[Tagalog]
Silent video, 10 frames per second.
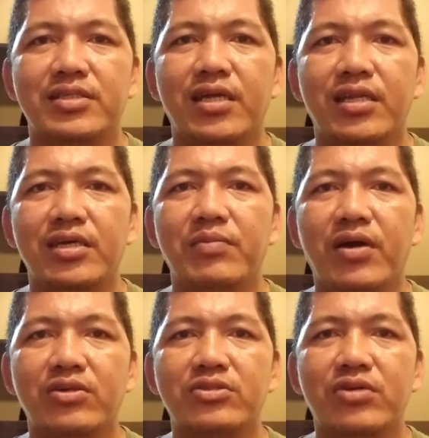Sana ay
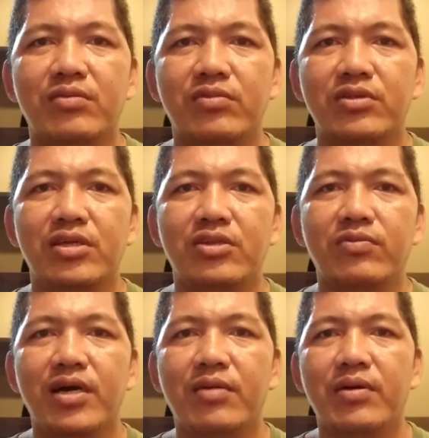magustuhan mo din.
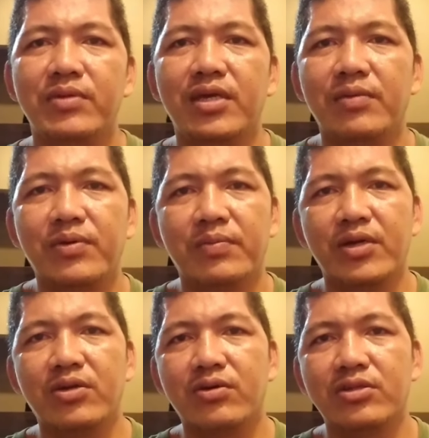O baka mamaya ay eh, pag
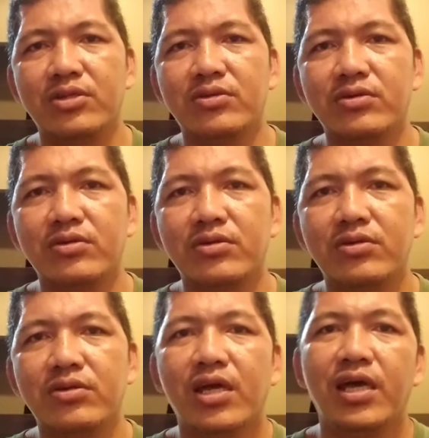meron ako ditong
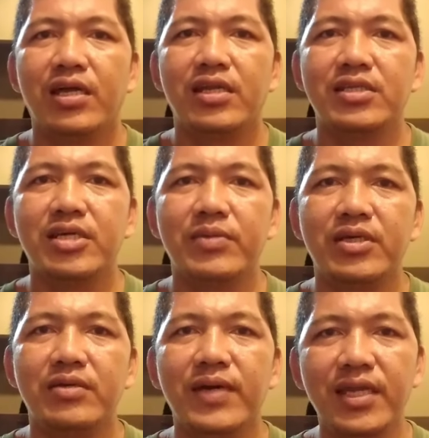
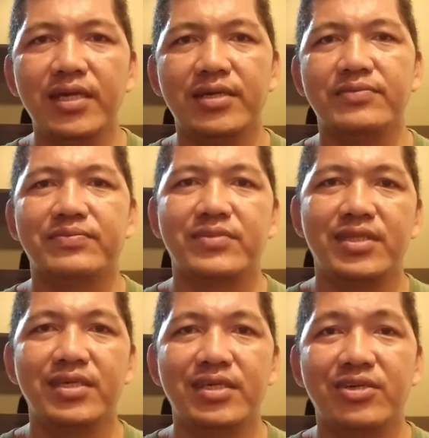nasabing mali,
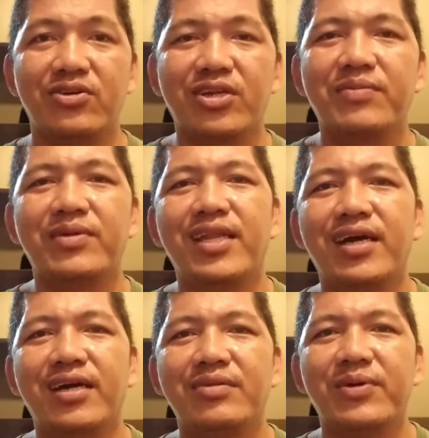di correct mo na
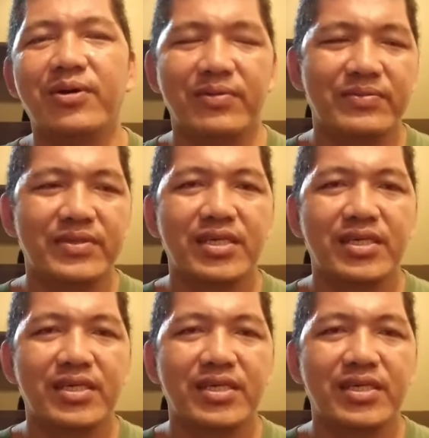lang. Ano po?